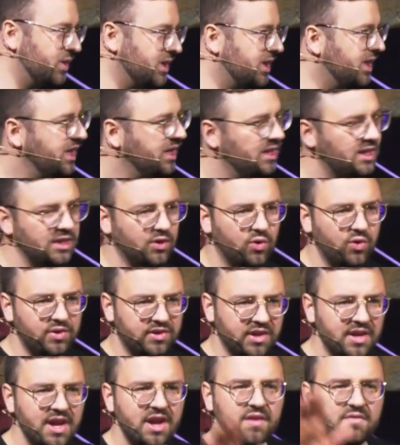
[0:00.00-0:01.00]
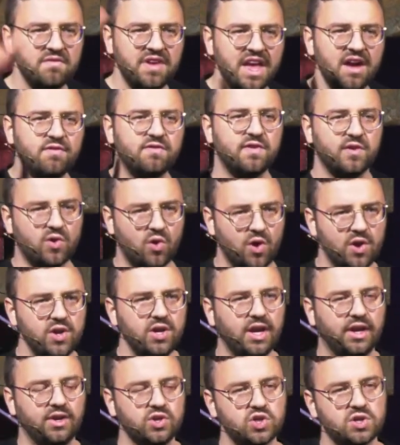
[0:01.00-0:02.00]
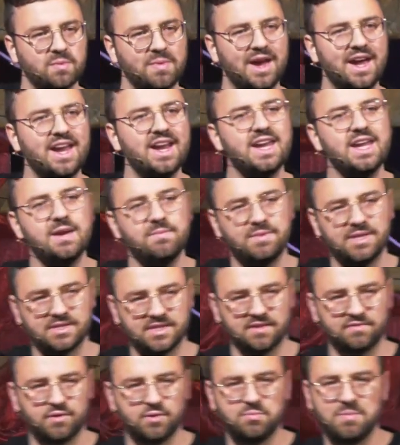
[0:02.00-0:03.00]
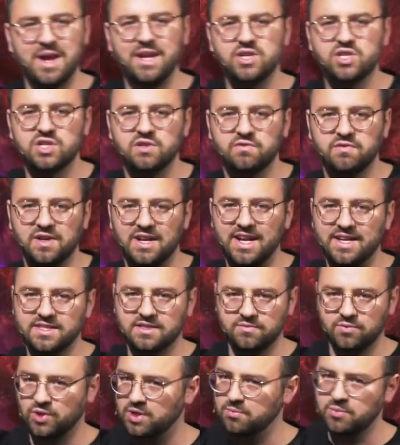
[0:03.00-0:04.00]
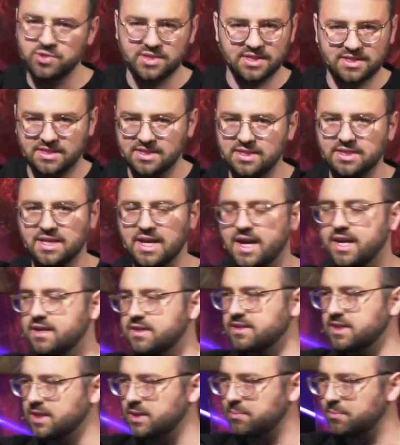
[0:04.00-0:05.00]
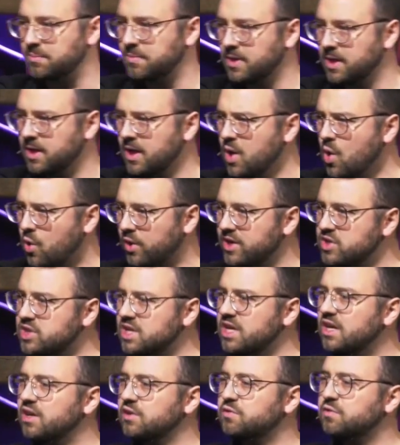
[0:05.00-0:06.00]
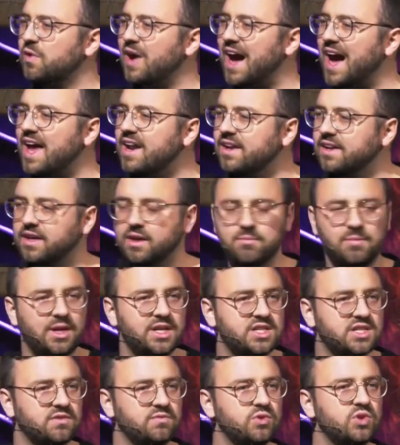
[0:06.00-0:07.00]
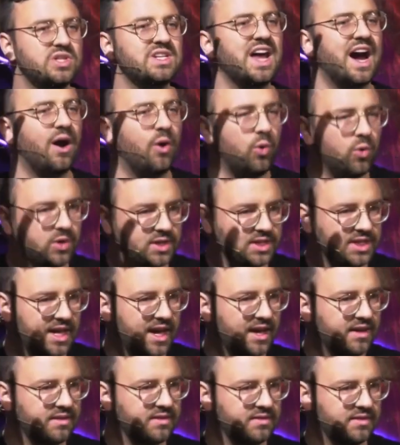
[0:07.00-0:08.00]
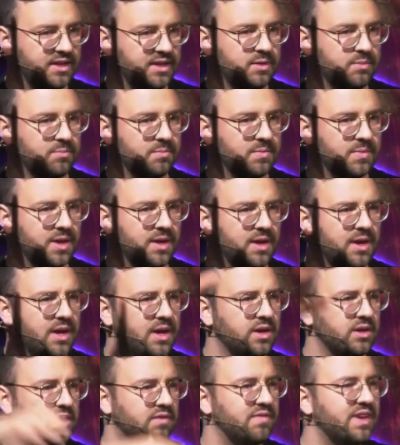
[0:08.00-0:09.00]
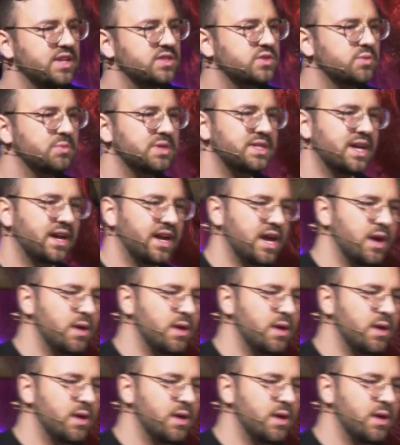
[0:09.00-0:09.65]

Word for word: hier in die Runde, wer von euch hat es schon mal erlebt, dass er von Menschen verlassen wurde? Ihr müsst jetzt nicht die Hand heben. Und ihr stellt euch vor, andere Menschen würden auch die Hand heben dann wärst du mit deiner